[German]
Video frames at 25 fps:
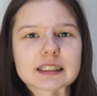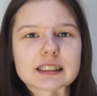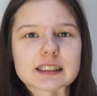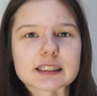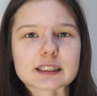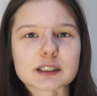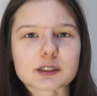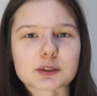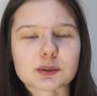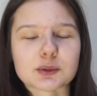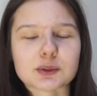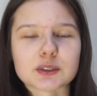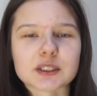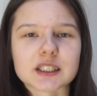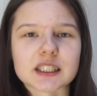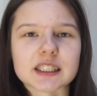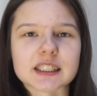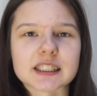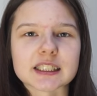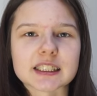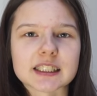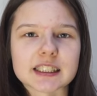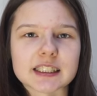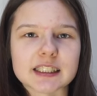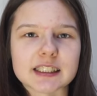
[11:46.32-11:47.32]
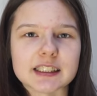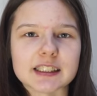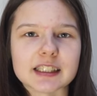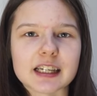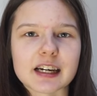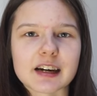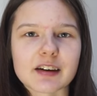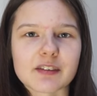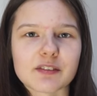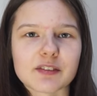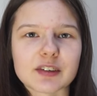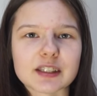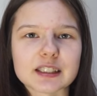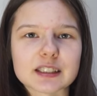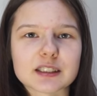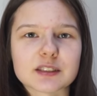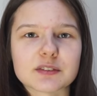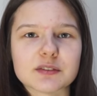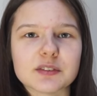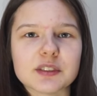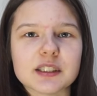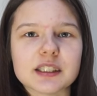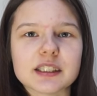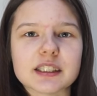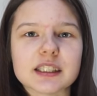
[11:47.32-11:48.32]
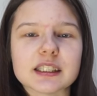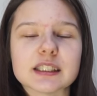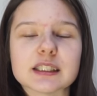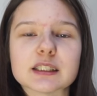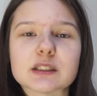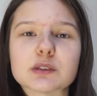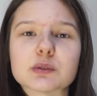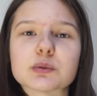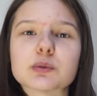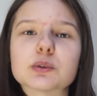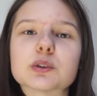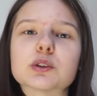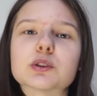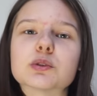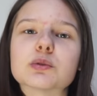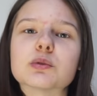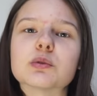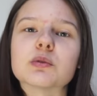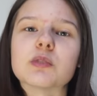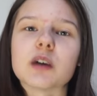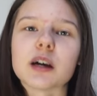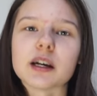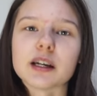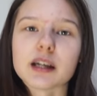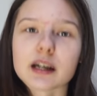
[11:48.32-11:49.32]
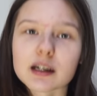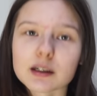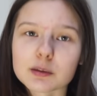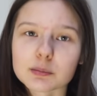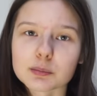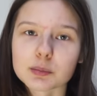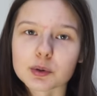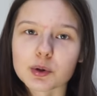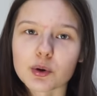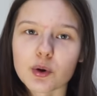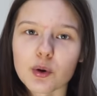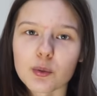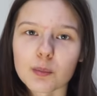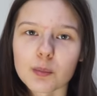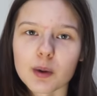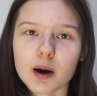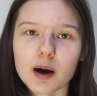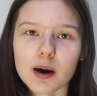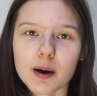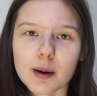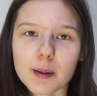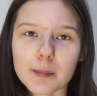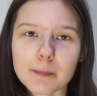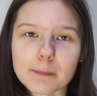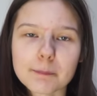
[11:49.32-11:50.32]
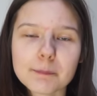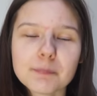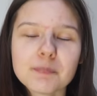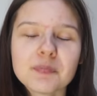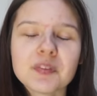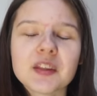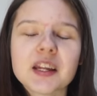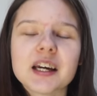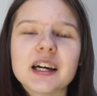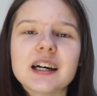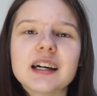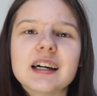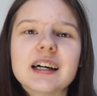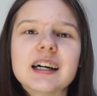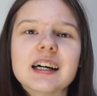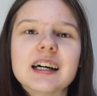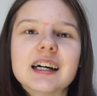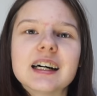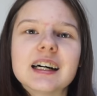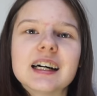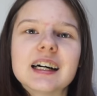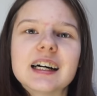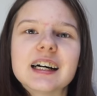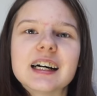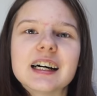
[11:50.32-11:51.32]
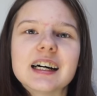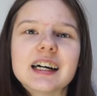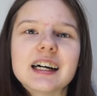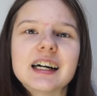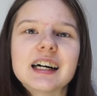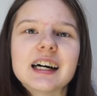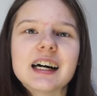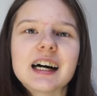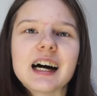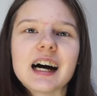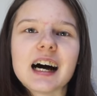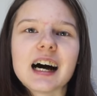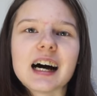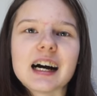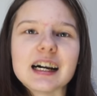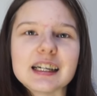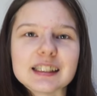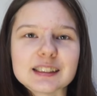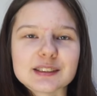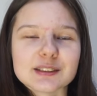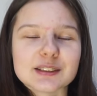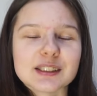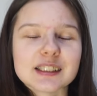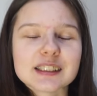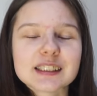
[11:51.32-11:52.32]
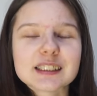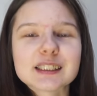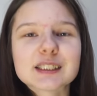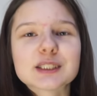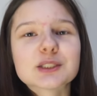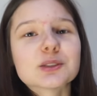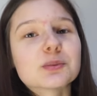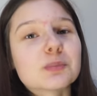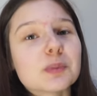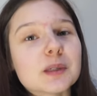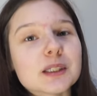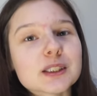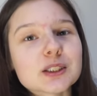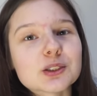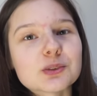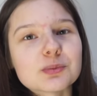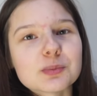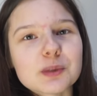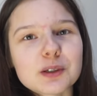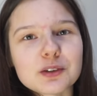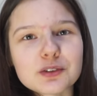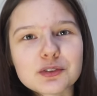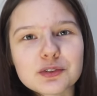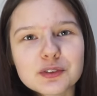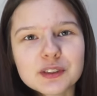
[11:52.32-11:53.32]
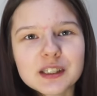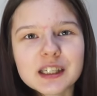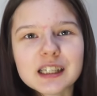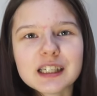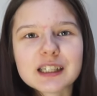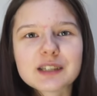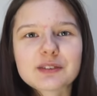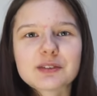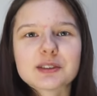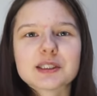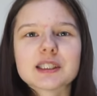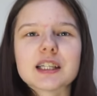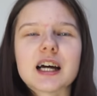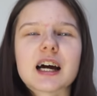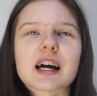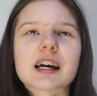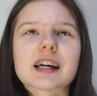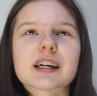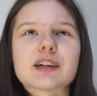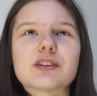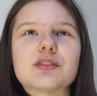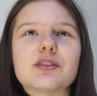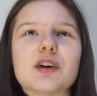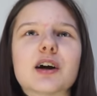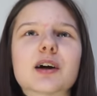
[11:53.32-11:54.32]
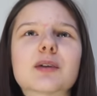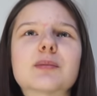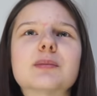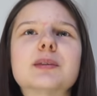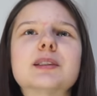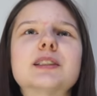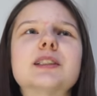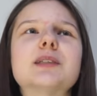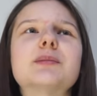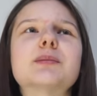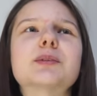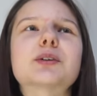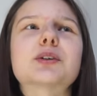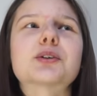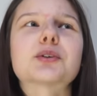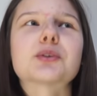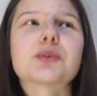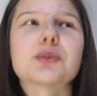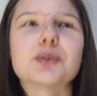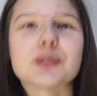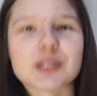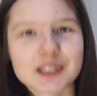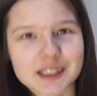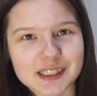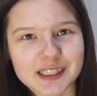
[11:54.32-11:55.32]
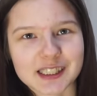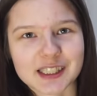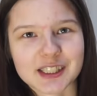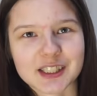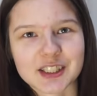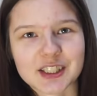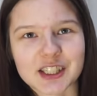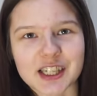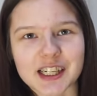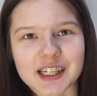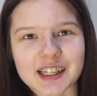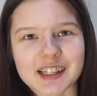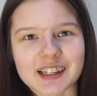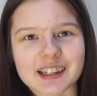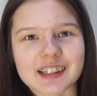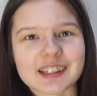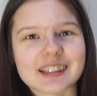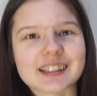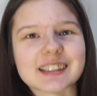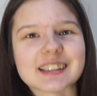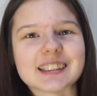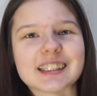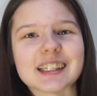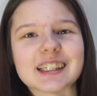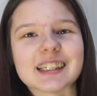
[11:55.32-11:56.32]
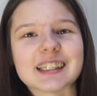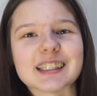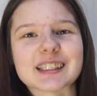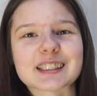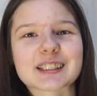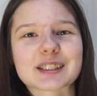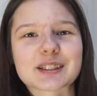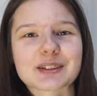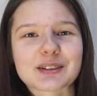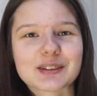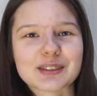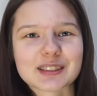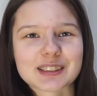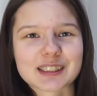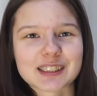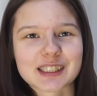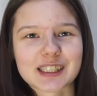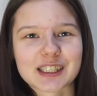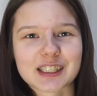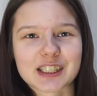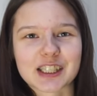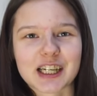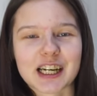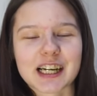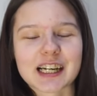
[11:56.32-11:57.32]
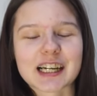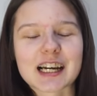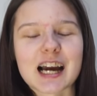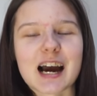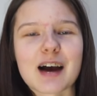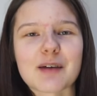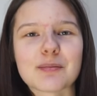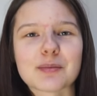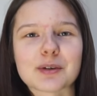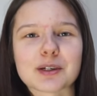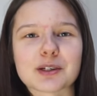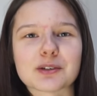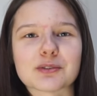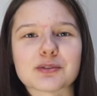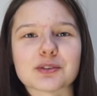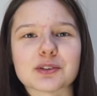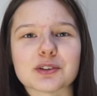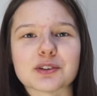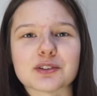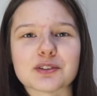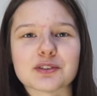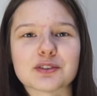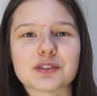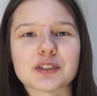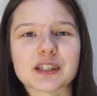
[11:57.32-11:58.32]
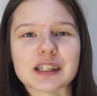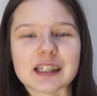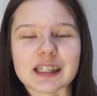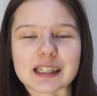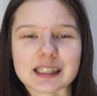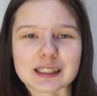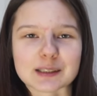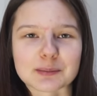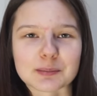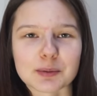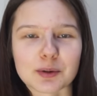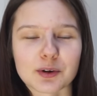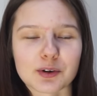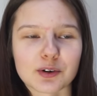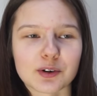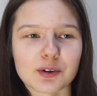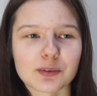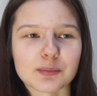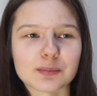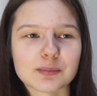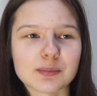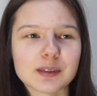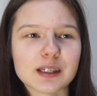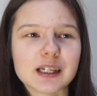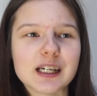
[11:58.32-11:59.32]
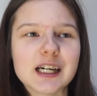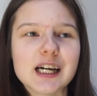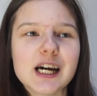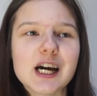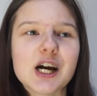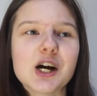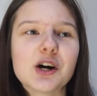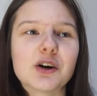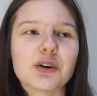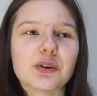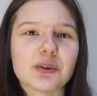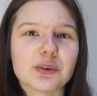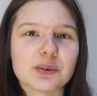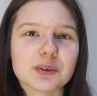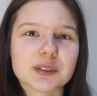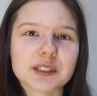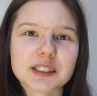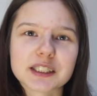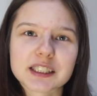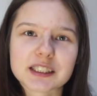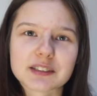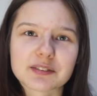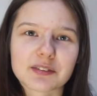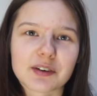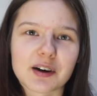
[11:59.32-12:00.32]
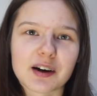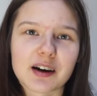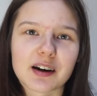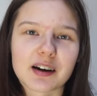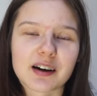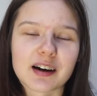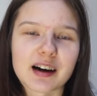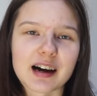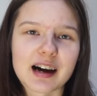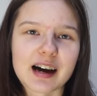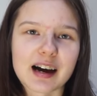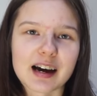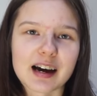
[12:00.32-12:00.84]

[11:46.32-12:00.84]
ganz kurz erzählen, was wir denn so zu Weihnachten bekommen haben. Also, das ist super, super viel. Ich würde sagen, ich fange mit dem größten Geschenk an, denn das größte Geschenk habe ich von Felix bekommen. Und zwar